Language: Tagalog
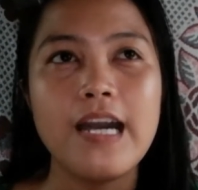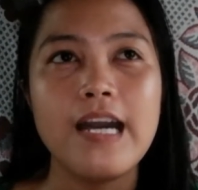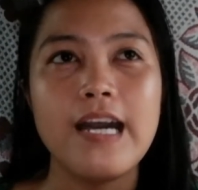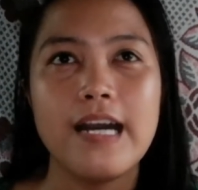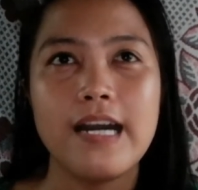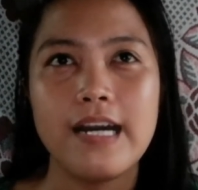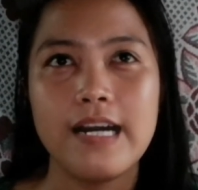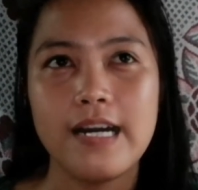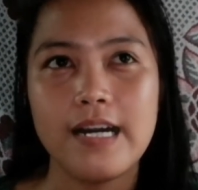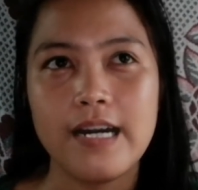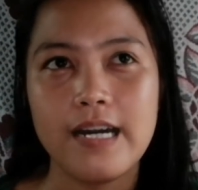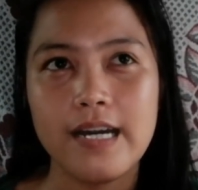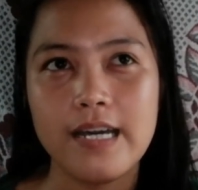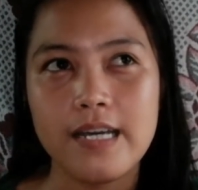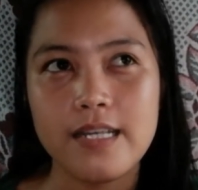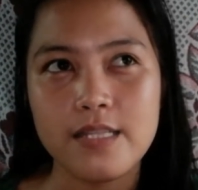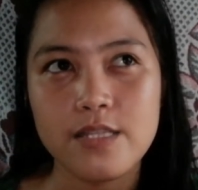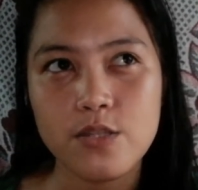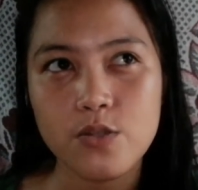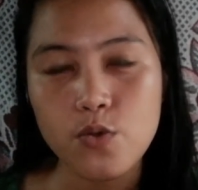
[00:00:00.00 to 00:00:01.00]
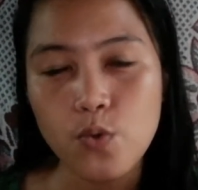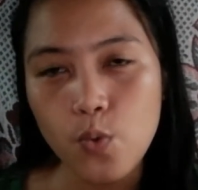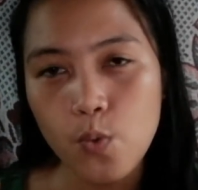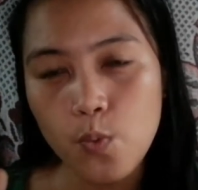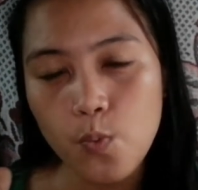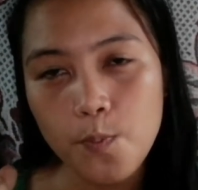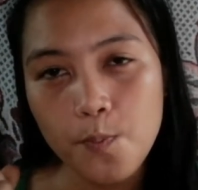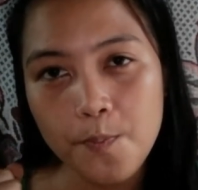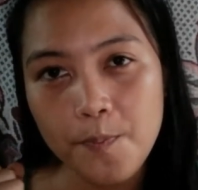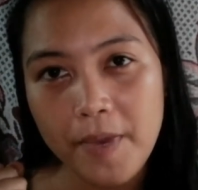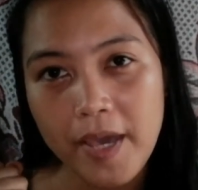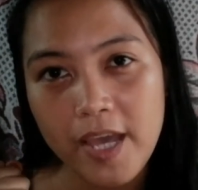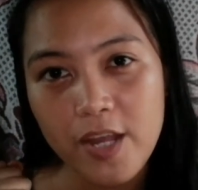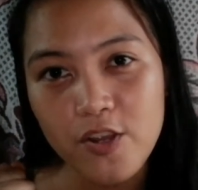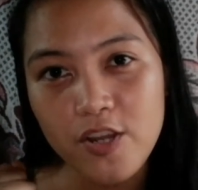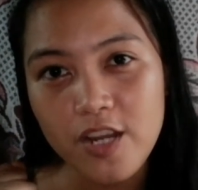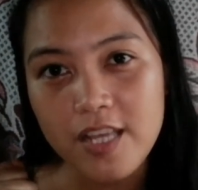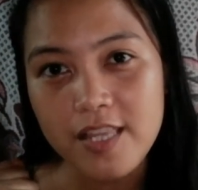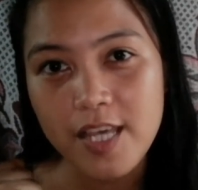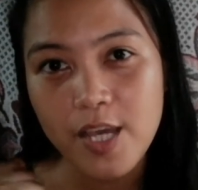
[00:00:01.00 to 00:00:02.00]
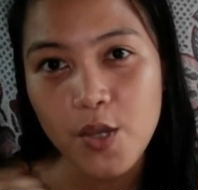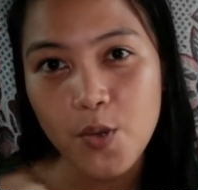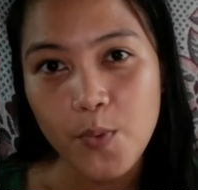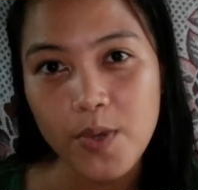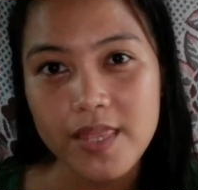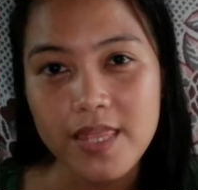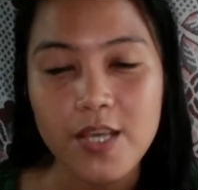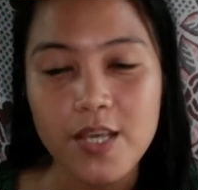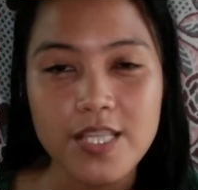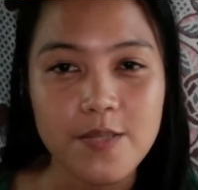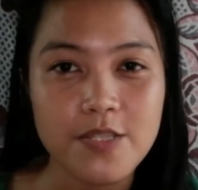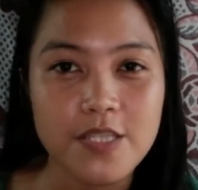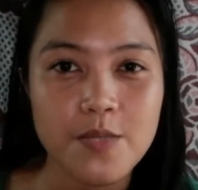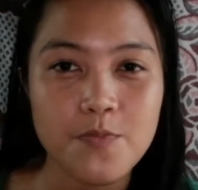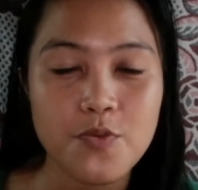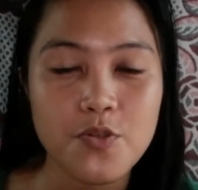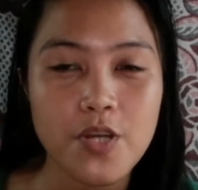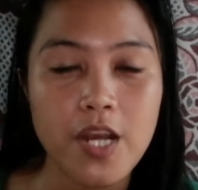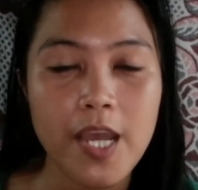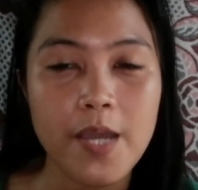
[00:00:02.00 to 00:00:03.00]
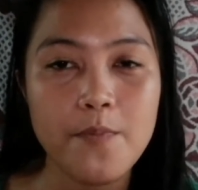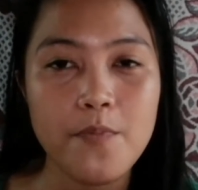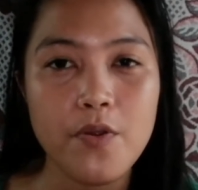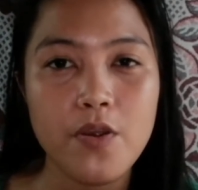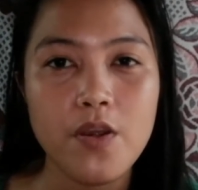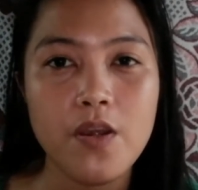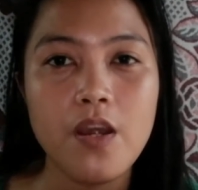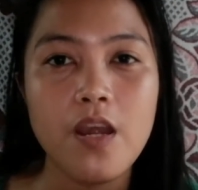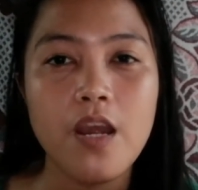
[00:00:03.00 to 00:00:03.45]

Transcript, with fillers: At uh, kung meron na tayong 1,000 subscriber,